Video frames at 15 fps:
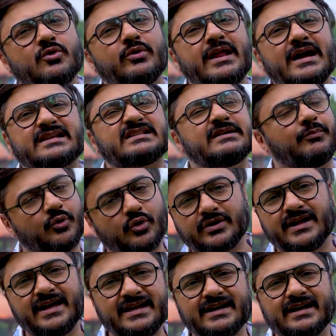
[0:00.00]
कोडेक
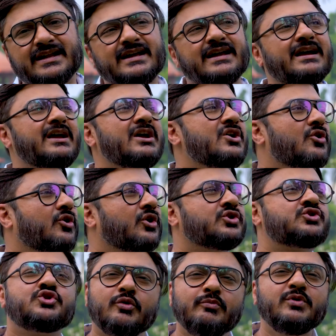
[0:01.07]
सपोर्ट नहीं करेंगे और
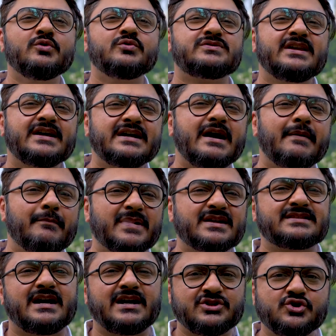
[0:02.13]
जो म्यूज़िक का
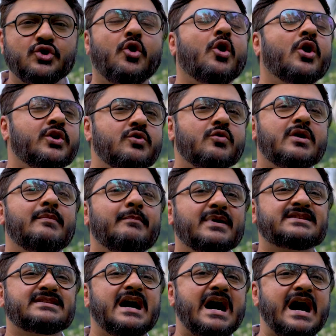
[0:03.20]
मज़ा जो ऑडियो का
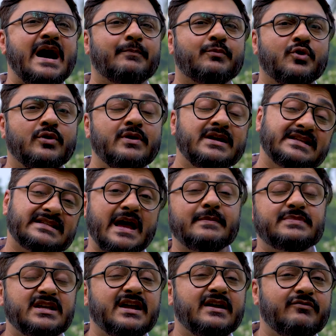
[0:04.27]
मज़ा आपको
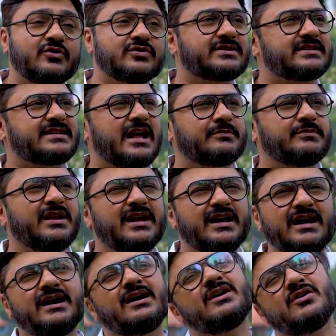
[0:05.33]
सैमसंग के फ़ोन के साथ
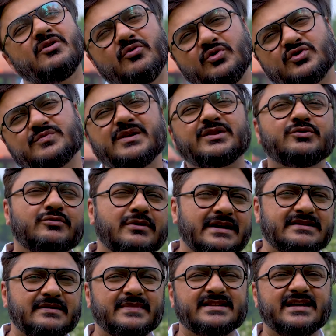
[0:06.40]
मिलेगा उसमें थोड़ा
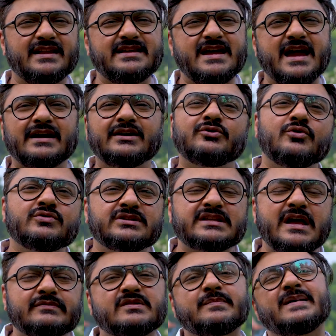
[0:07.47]
सा मज़ा नहीं आएगा तो उस
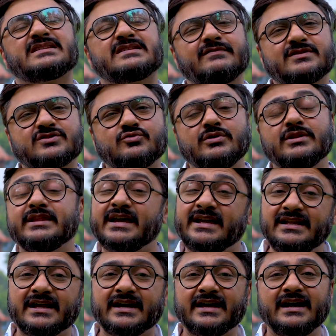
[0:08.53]
हिसाब से पैसा वसूल
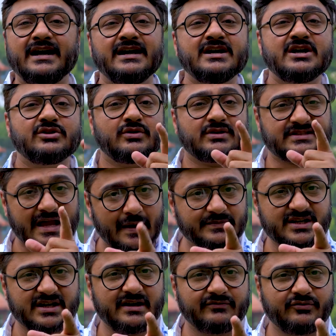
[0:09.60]
नहीं लगेगा
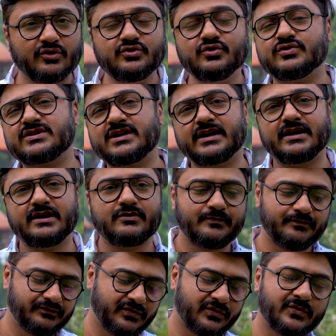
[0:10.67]
सैमसंग का फ़ोन यूज़ कर रहे हो
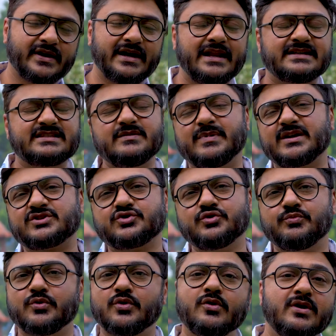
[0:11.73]
गैलेक्सी बर्ड्स टू
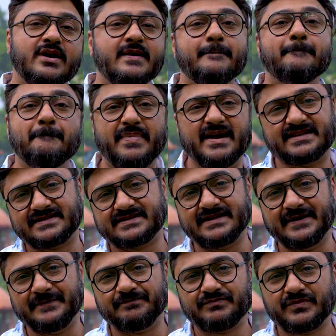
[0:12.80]
प्रो बेस्ट
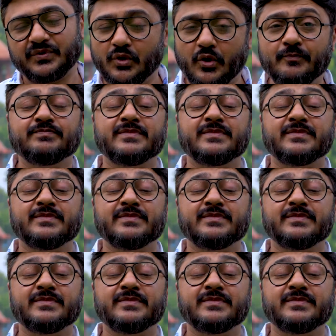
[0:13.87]
है तो